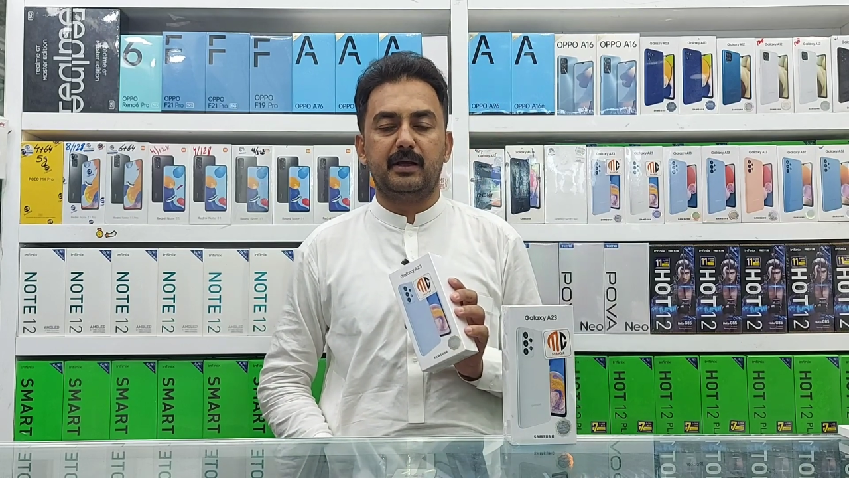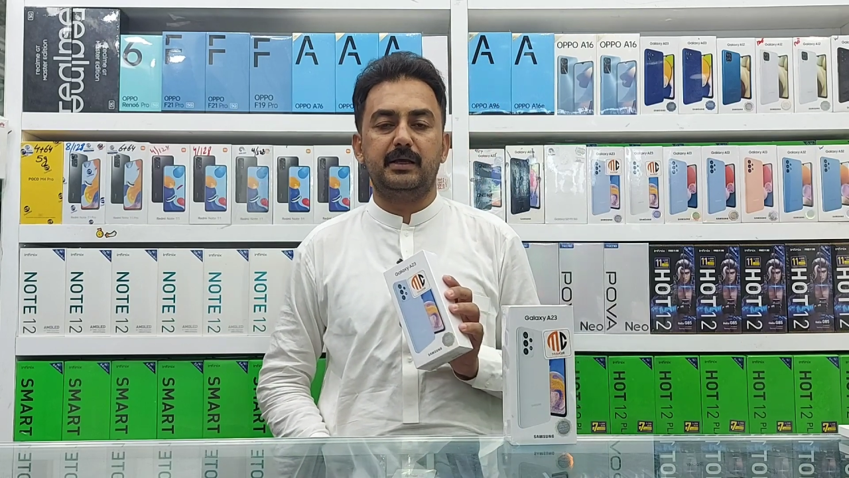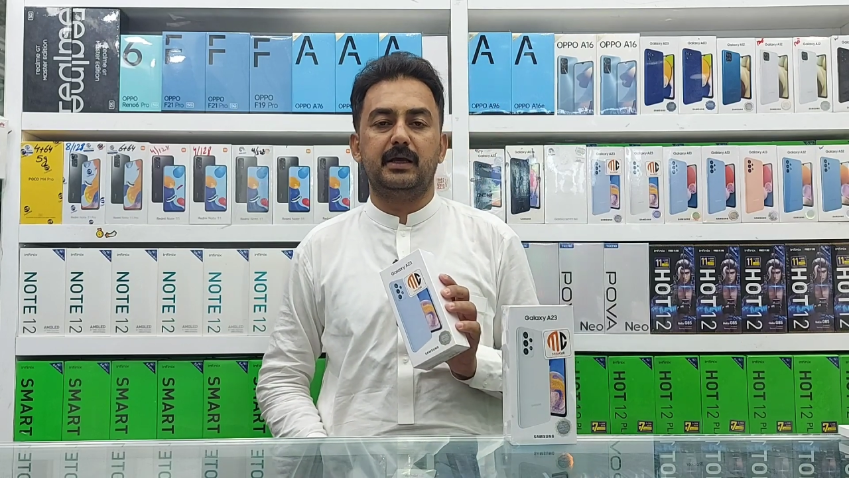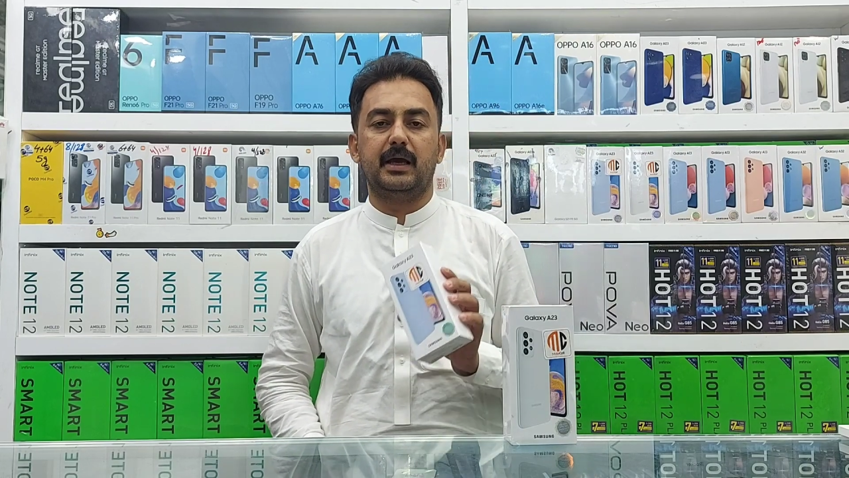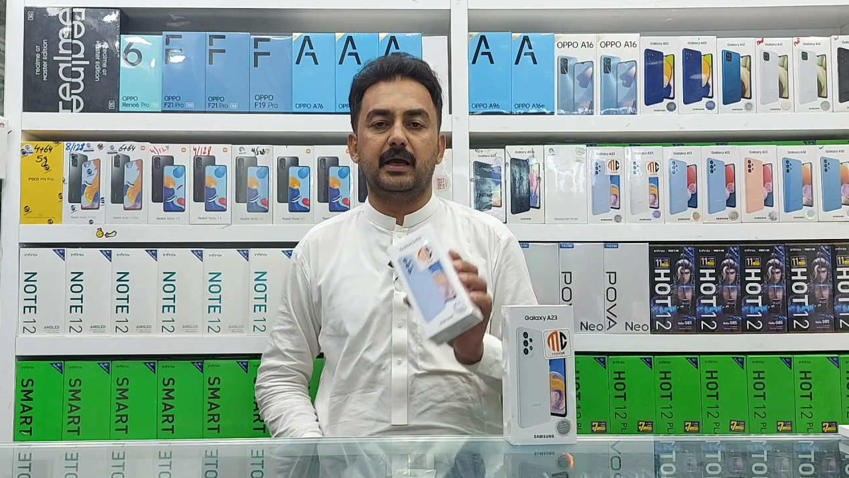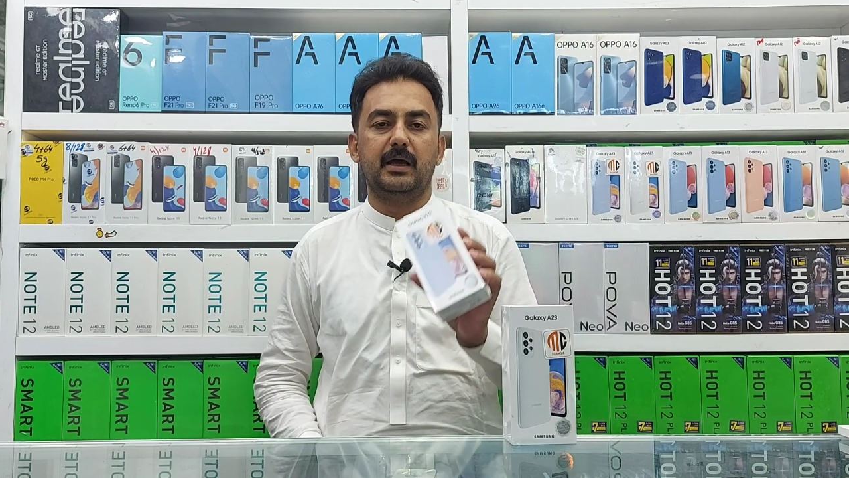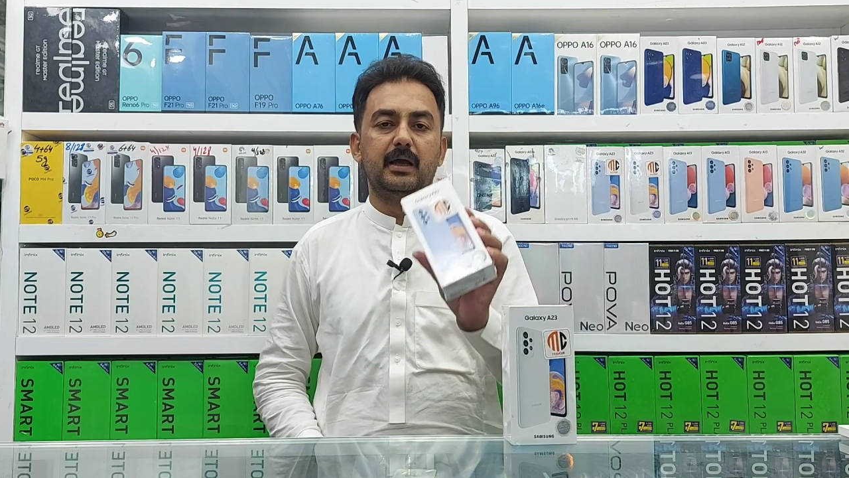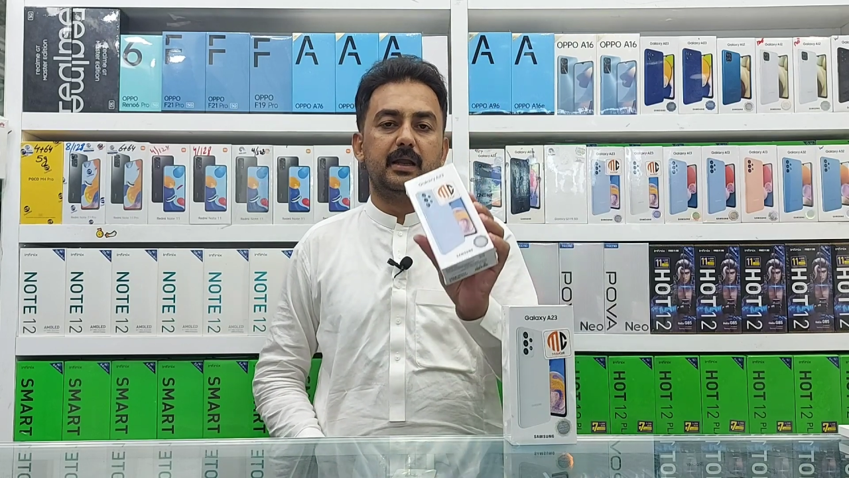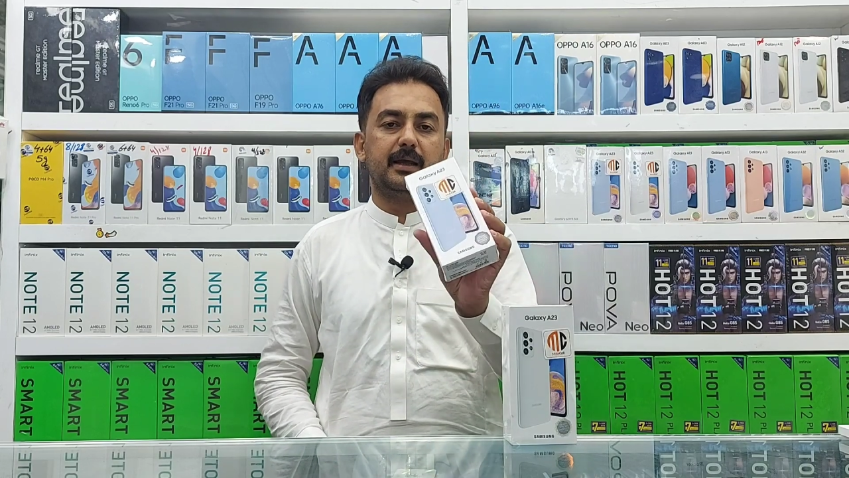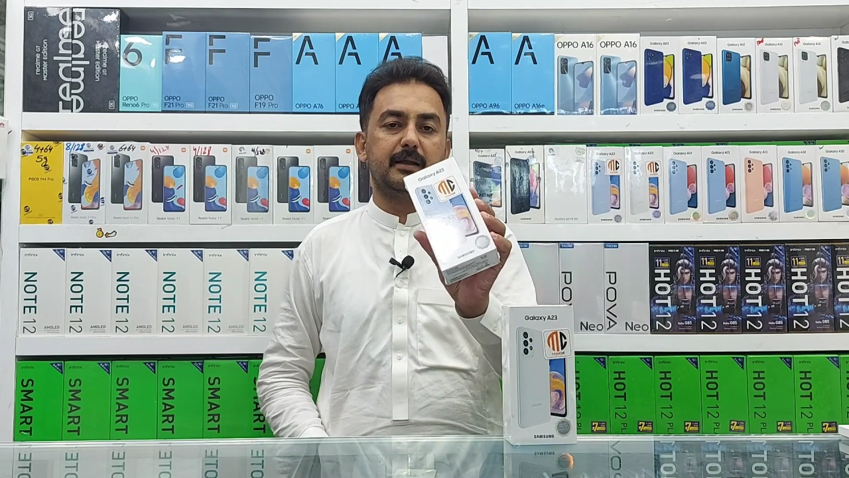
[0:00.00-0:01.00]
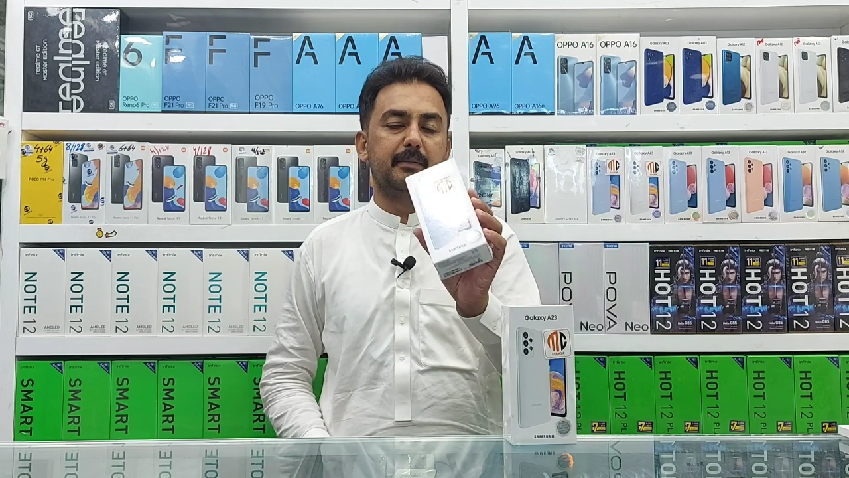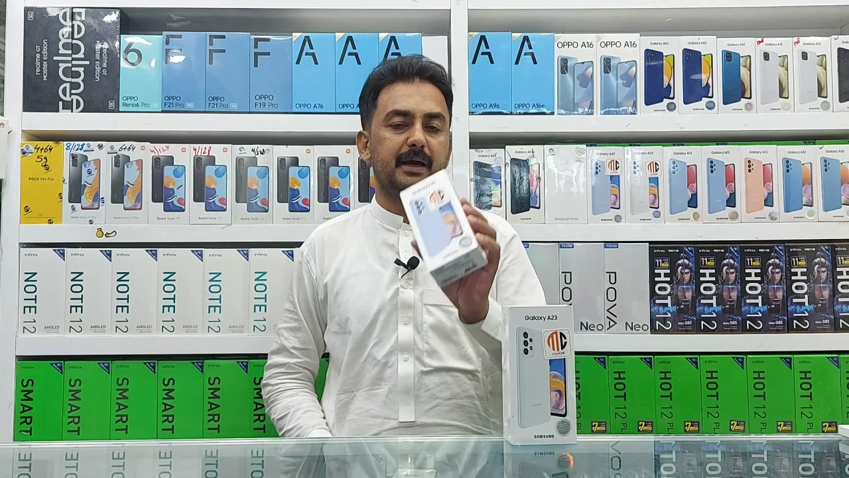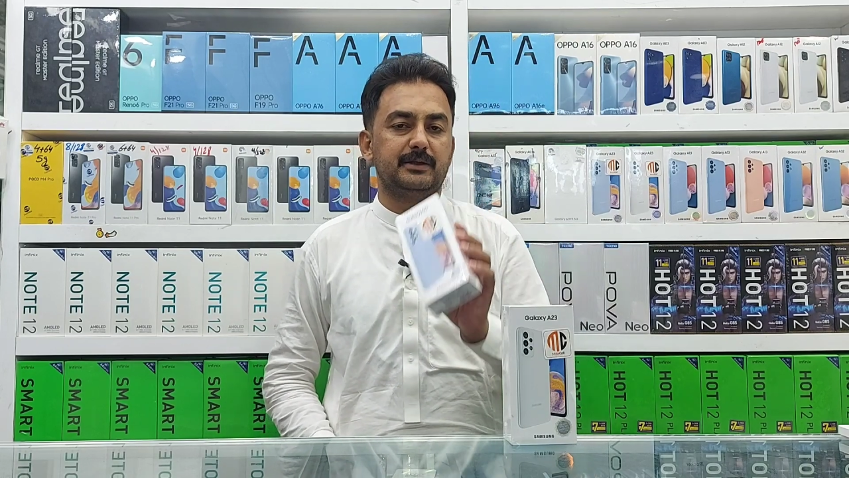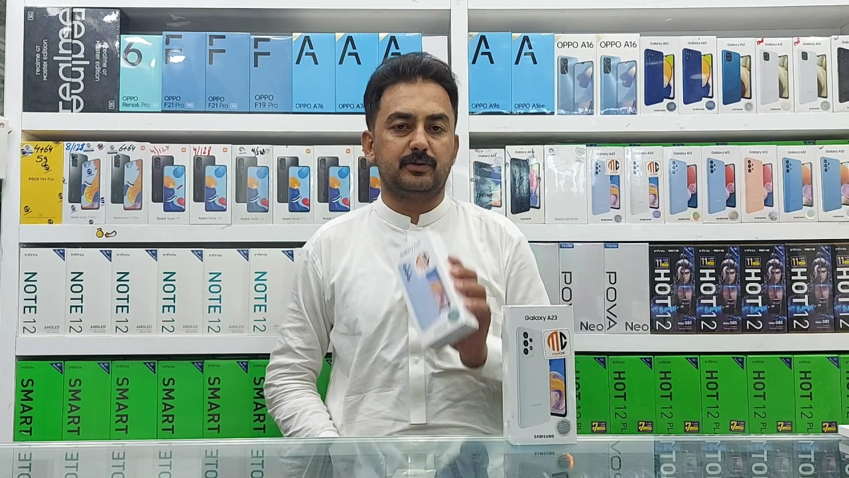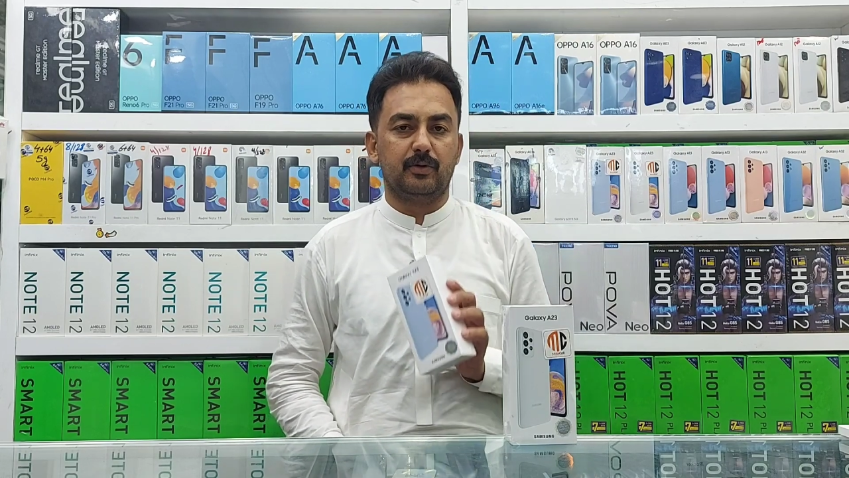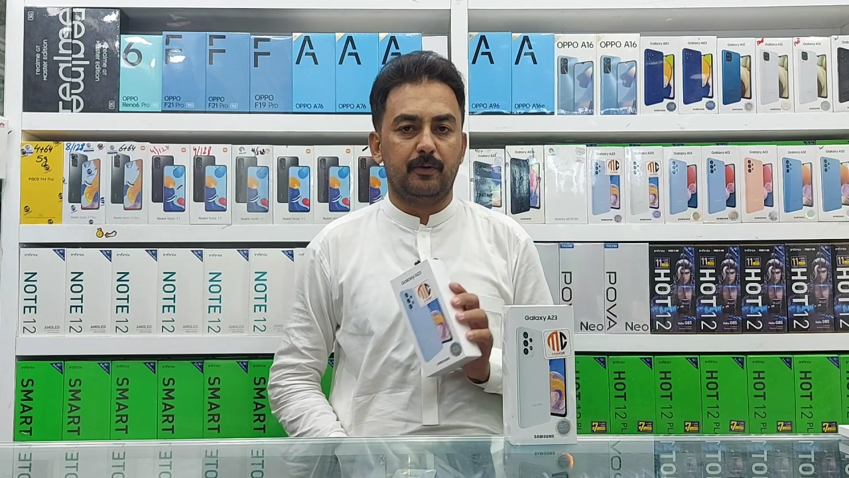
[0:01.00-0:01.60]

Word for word: नहीं है लेकिन मैं इसको